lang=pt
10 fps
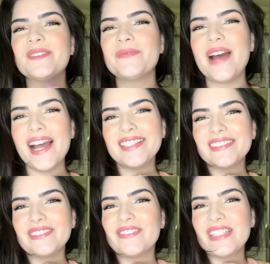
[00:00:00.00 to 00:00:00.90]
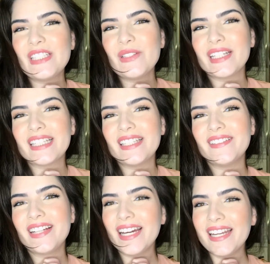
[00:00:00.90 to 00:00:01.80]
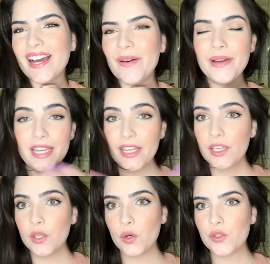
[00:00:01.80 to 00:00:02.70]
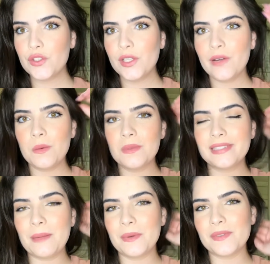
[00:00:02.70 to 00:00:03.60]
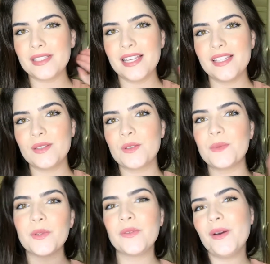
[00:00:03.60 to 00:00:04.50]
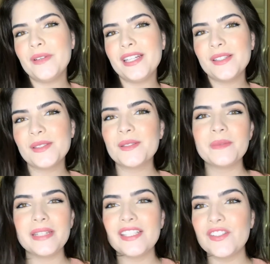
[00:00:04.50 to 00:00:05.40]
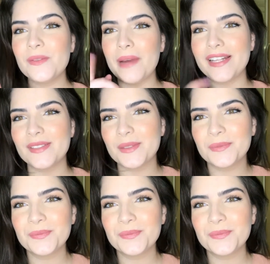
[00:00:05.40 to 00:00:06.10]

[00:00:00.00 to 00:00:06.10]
mais um vídeo aqui no canal e hoje eu vou mostrar para vocês os meus favoritos do mês de março.